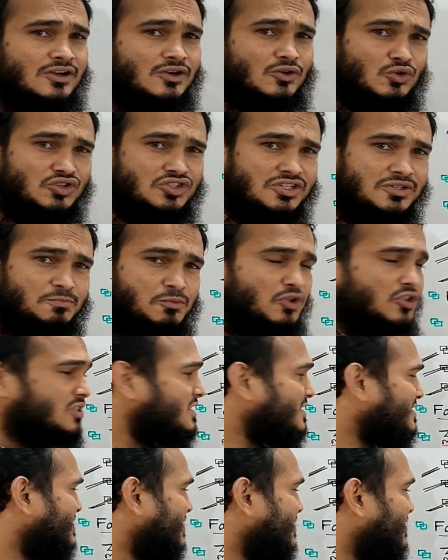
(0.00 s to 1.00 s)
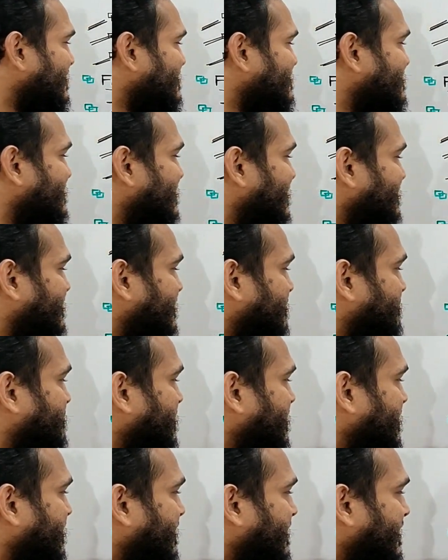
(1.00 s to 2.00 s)
কোর্সের প্রত্যেকটা ক্লাস দেয়াই থাকবে
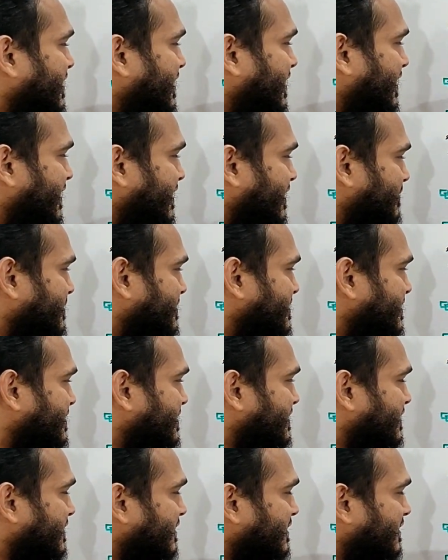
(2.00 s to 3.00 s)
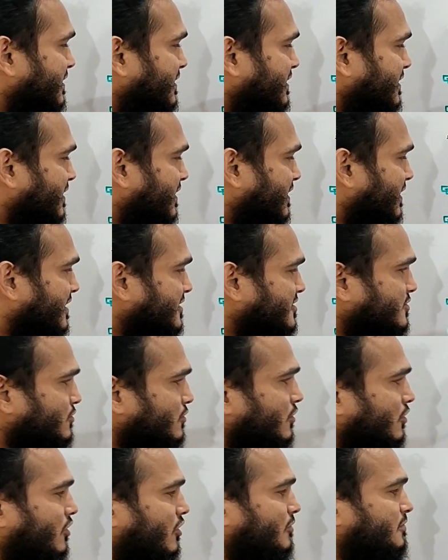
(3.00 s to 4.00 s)
আর আমাদের
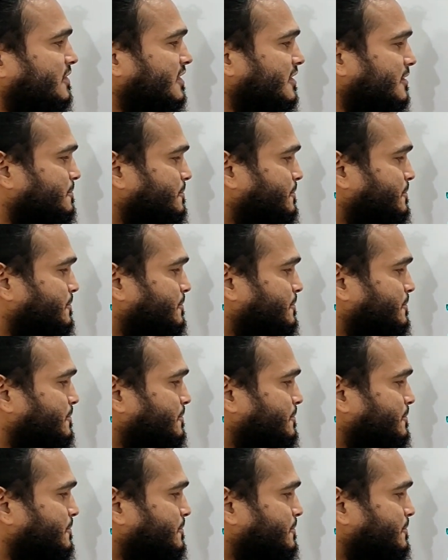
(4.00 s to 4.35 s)
ক্লাসগুলো হবে